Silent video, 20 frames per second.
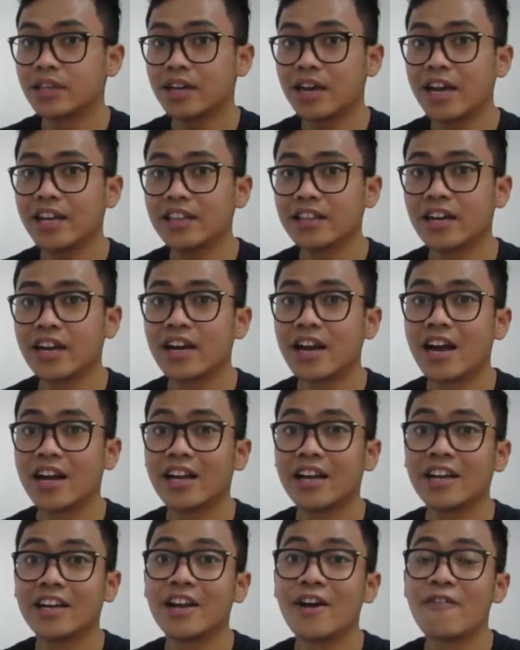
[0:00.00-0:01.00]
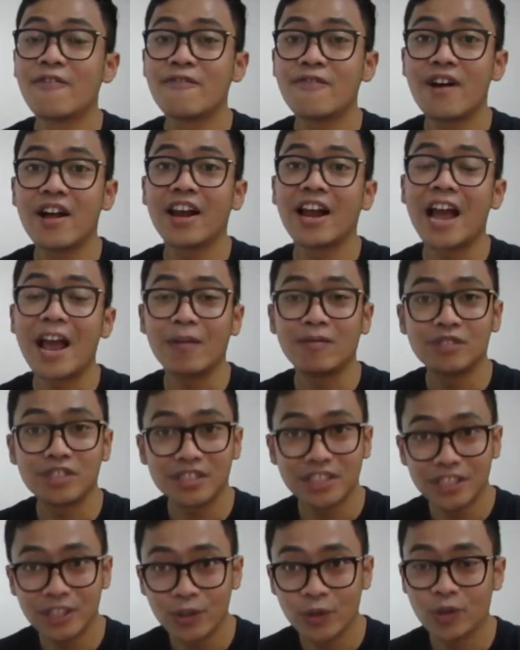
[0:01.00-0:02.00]
Terkait dengan agenda Fall
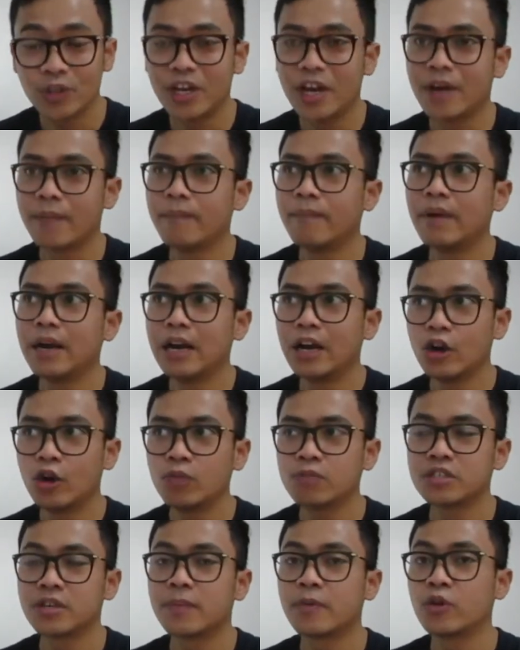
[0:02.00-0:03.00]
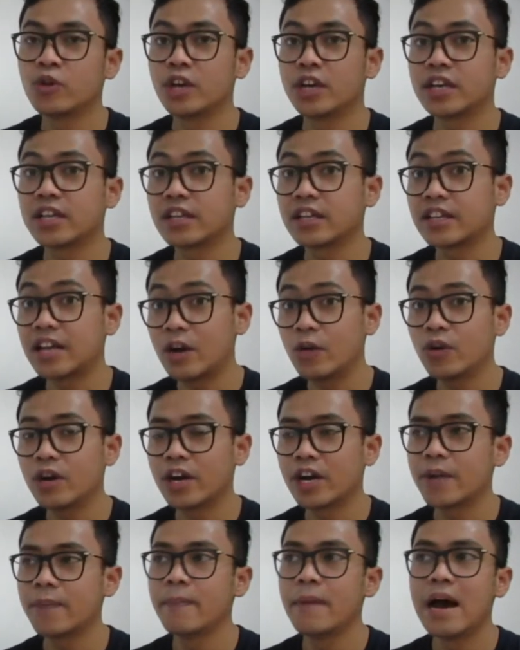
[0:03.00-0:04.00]
MCU yang belum sepenuhnya kita tahu
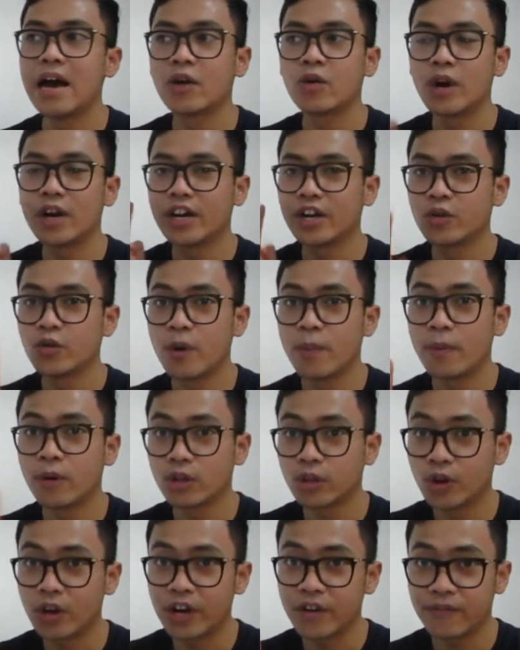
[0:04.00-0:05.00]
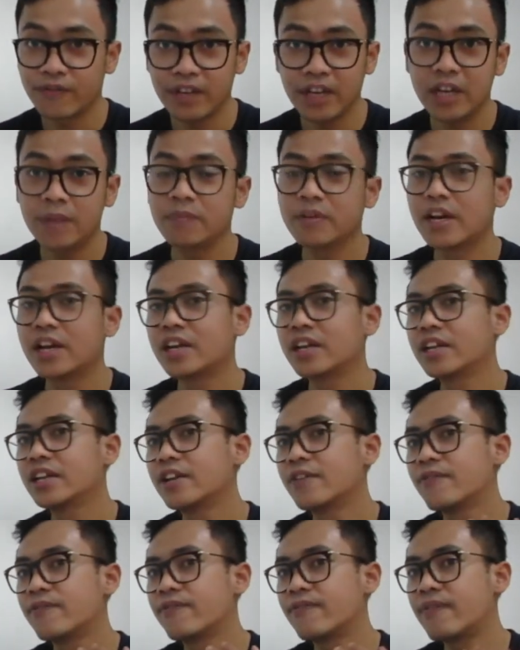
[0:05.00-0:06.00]
karena baru ada dua potongan film dari
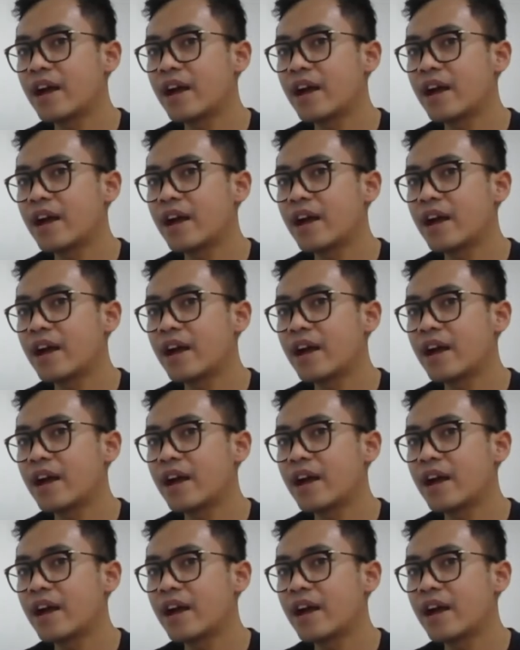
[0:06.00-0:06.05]
The